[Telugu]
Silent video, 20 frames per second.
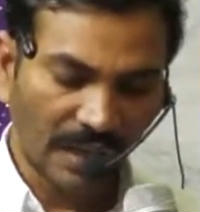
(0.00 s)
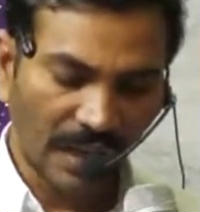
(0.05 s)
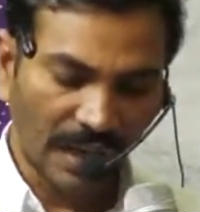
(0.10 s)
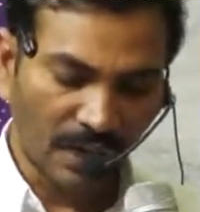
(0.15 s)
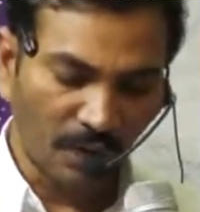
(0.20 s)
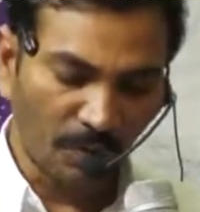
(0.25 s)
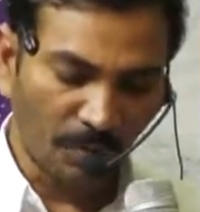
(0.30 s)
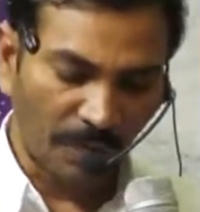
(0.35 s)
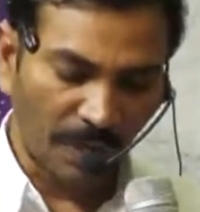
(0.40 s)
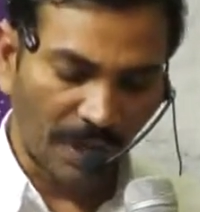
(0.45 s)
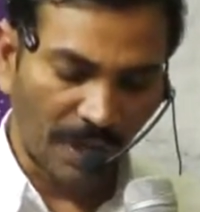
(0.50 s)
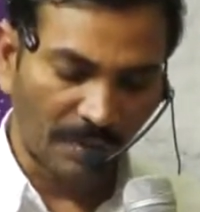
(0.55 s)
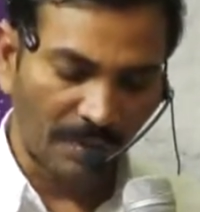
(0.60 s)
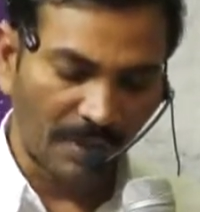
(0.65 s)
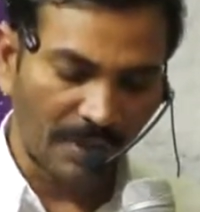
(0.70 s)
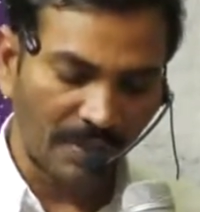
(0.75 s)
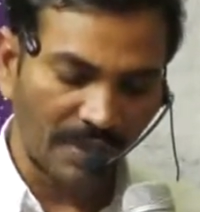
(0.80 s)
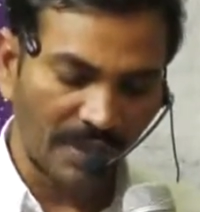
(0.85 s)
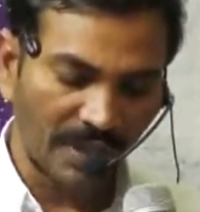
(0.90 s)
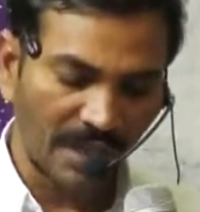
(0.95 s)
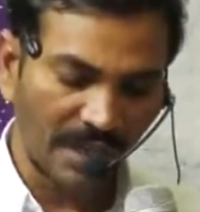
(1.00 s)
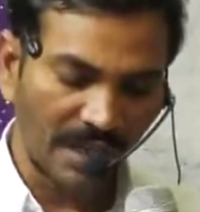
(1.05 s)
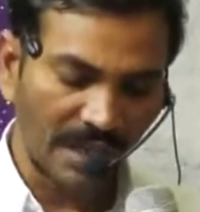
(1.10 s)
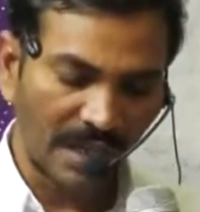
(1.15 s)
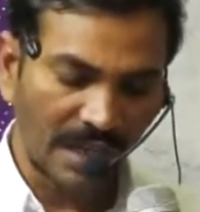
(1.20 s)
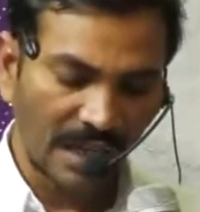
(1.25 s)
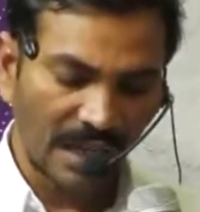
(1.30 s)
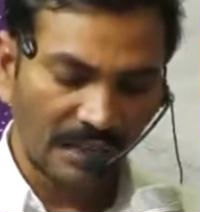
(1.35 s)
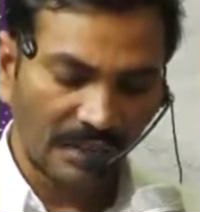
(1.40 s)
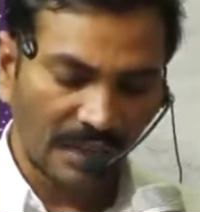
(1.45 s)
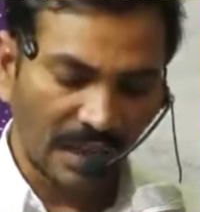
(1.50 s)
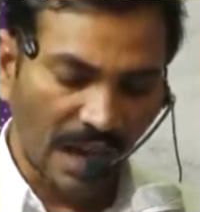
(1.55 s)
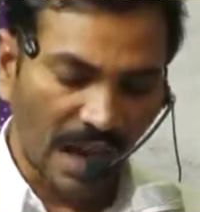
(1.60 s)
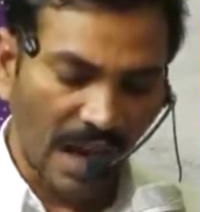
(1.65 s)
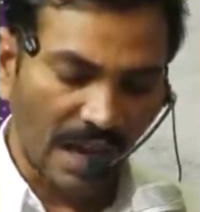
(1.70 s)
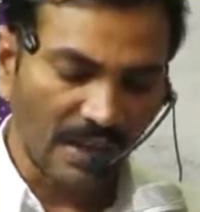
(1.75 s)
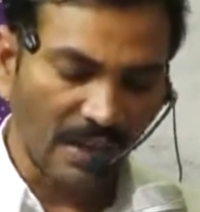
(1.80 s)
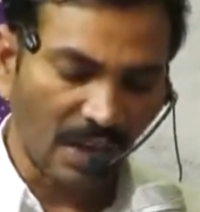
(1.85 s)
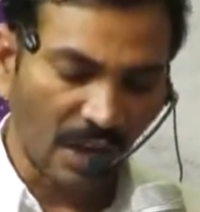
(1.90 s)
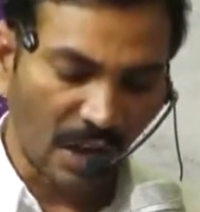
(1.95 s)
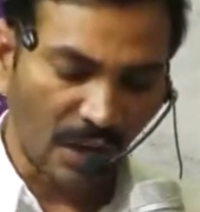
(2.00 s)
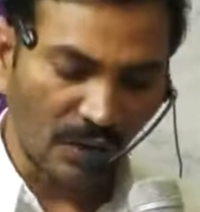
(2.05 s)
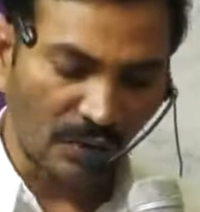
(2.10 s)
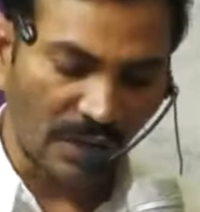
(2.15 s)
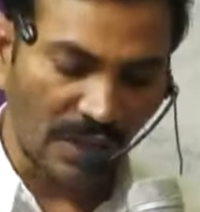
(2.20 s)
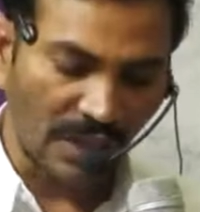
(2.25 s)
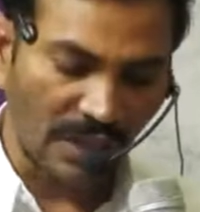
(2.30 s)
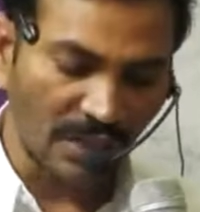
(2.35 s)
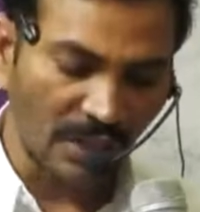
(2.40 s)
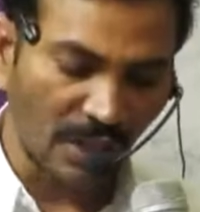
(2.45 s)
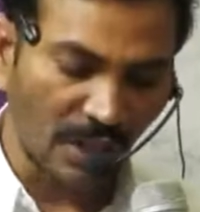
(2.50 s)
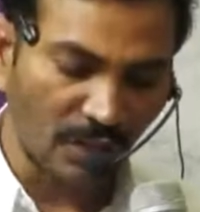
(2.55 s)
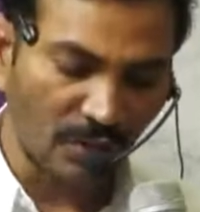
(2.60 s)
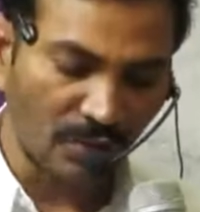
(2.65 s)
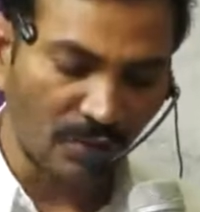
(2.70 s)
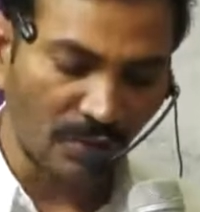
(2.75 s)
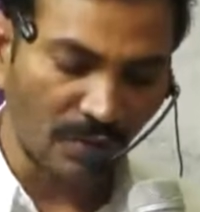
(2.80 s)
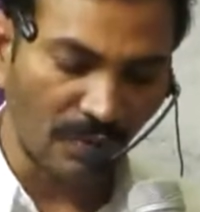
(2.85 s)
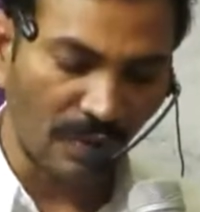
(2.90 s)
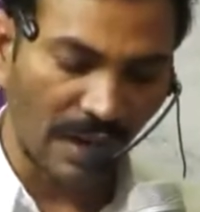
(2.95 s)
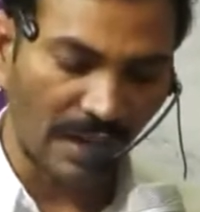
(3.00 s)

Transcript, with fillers: తనను ప్రేమించి తన ఆజ్ఞలను అనుసరించి నడుచుకున్న